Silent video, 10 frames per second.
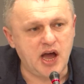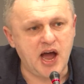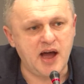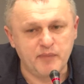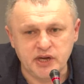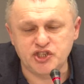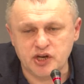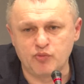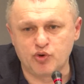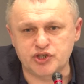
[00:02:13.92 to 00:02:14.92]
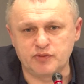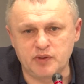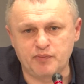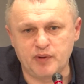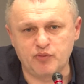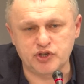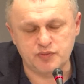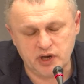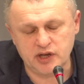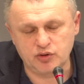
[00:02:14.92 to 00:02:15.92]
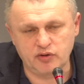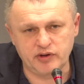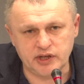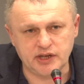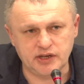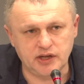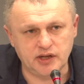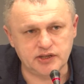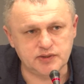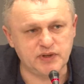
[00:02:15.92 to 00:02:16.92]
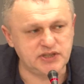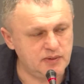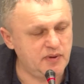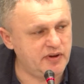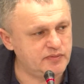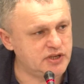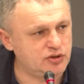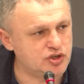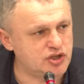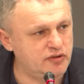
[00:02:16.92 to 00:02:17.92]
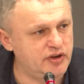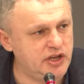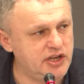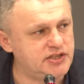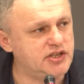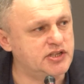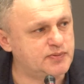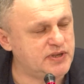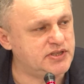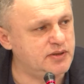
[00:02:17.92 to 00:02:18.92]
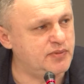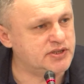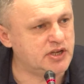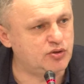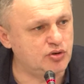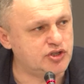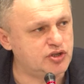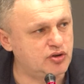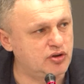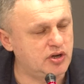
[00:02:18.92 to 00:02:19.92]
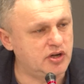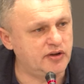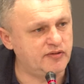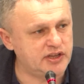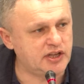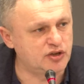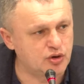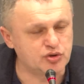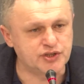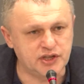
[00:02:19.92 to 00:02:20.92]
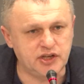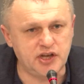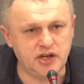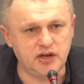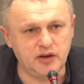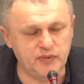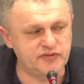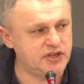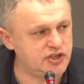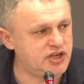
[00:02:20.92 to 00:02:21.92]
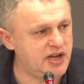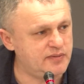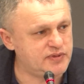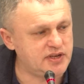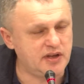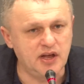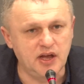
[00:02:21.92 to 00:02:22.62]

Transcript: а мы чем можем им помочь? Мы готовы это делать. Спасибо вам за то, что вы есть, и спасибо за то, что в этот грустный день мы встречаемся